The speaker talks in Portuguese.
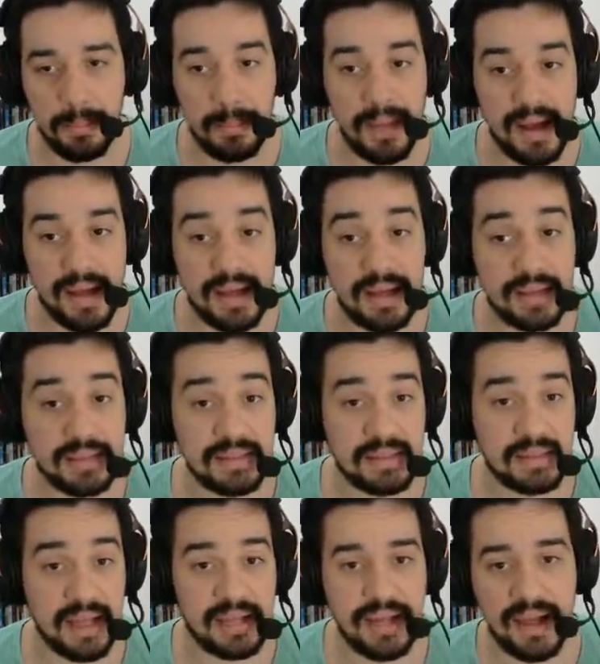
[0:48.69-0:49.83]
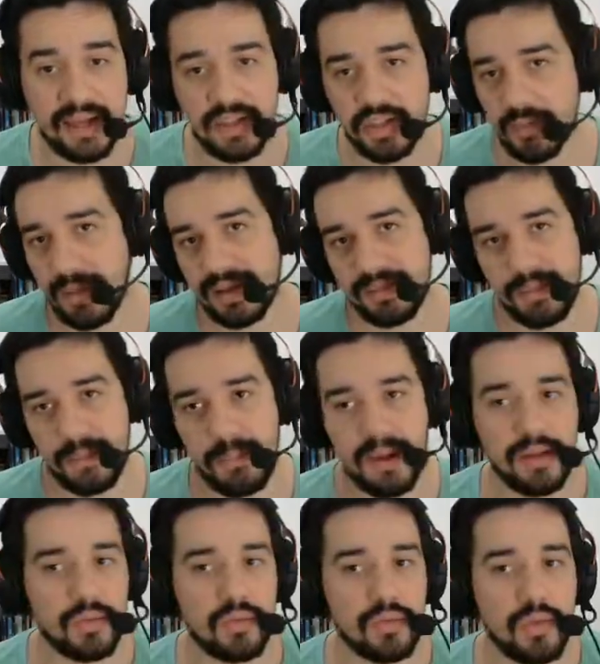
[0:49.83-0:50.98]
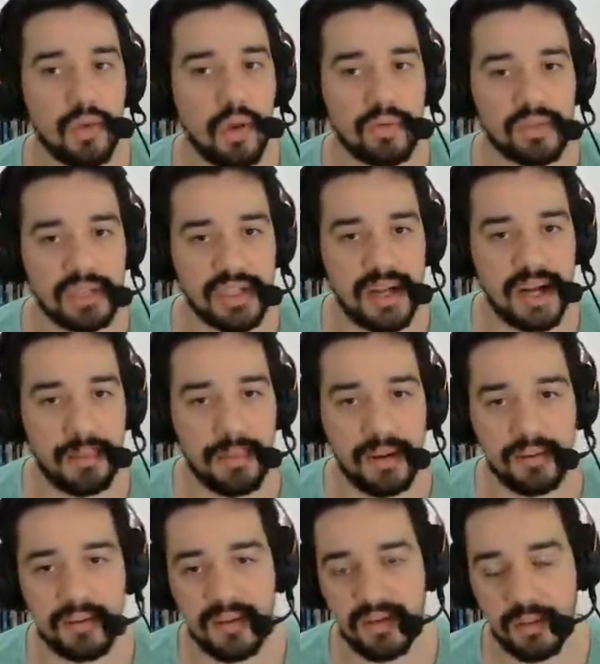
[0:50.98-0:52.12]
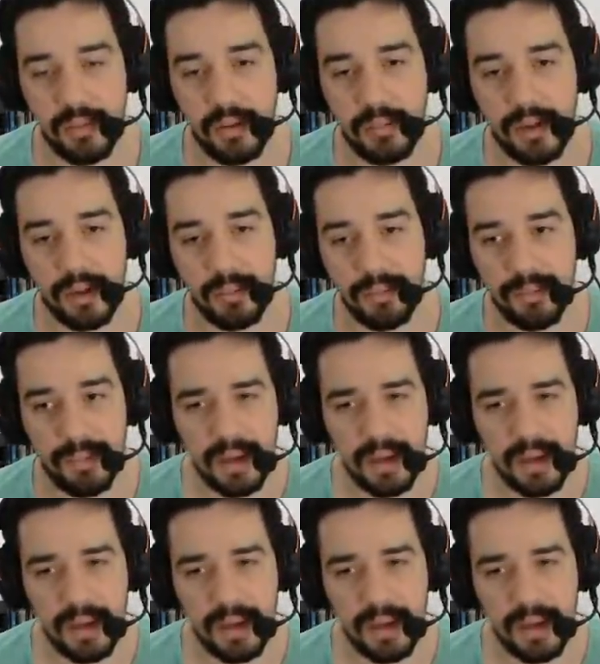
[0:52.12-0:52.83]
Mas a ideia é que a gente passe, pegue tudo logo de cara para não ter esse problema.